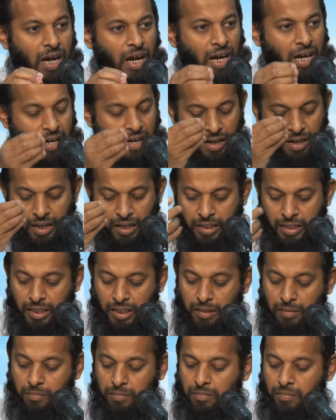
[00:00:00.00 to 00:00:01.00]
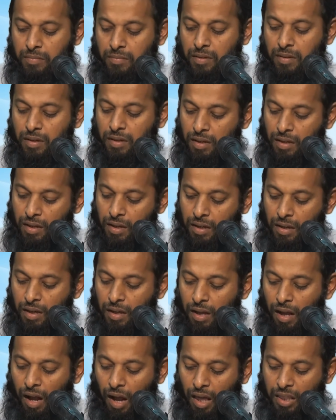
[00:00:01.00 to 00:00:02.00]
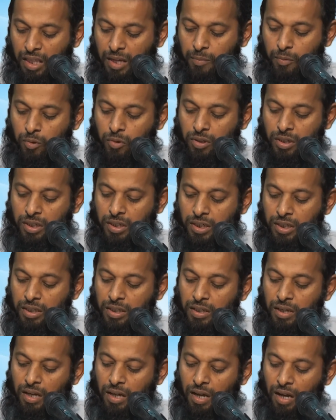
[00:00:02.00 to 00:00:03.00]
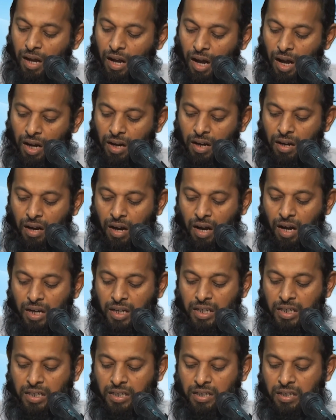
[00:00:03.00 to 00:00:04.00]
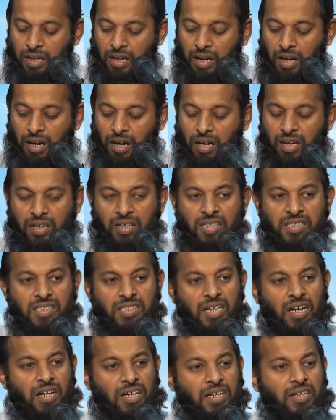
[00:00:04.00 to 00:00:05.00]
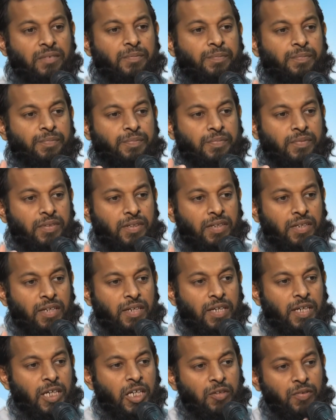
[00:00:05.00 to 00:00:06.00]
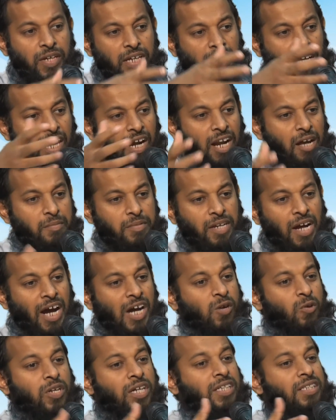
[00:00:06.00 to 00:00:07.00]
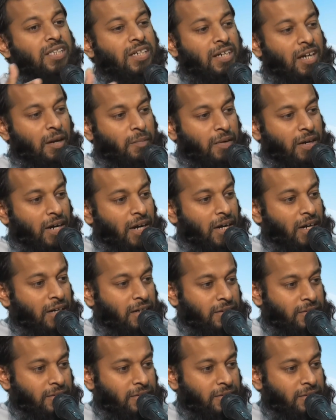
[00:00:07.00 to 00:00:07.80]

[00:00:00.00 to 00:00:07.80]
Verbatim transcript: அர் ரஹீம் அதே போன்று அல் ஹாலிக் அல் ரஸ்ஸாக் இவைகளெல்லாம் யாருடைய திருநாமங்கள்